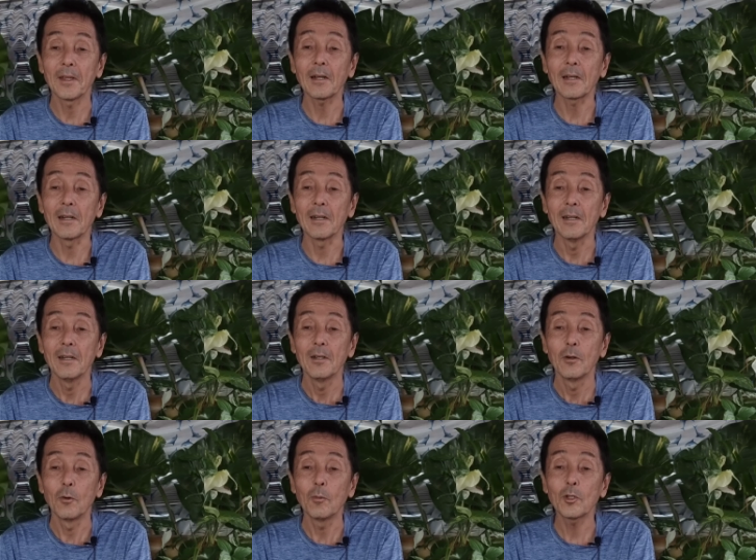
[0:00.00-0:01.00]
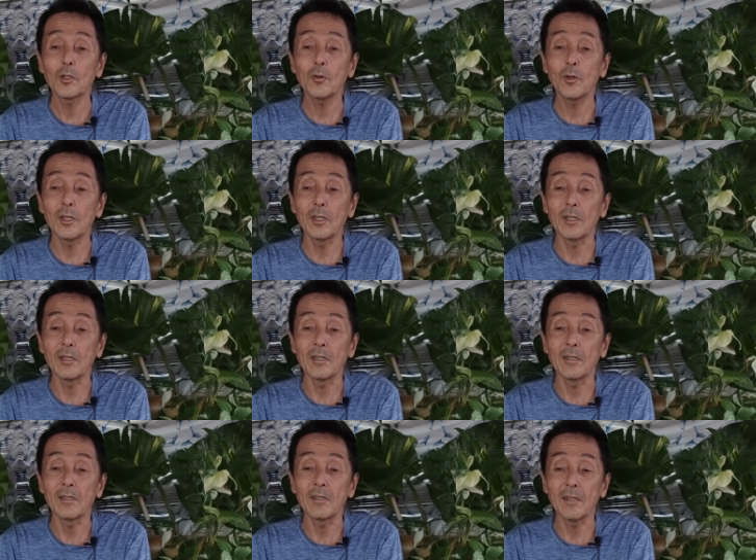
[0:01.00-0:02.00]
なんか、面白
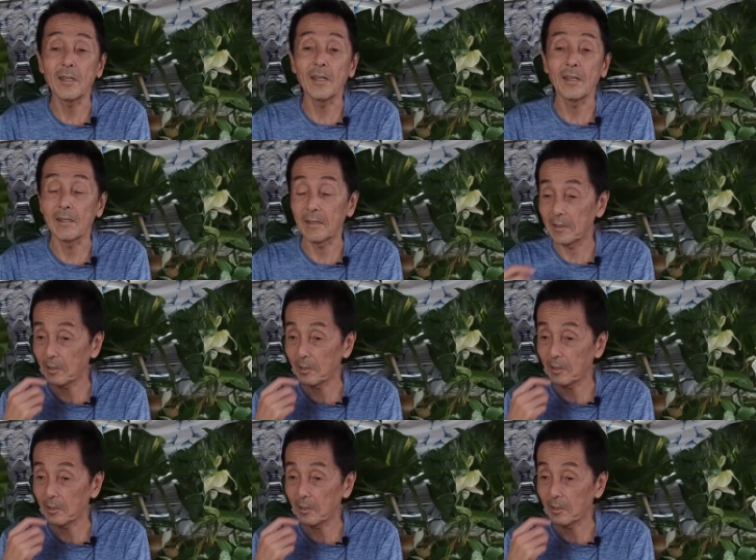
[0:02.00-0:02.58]
いね、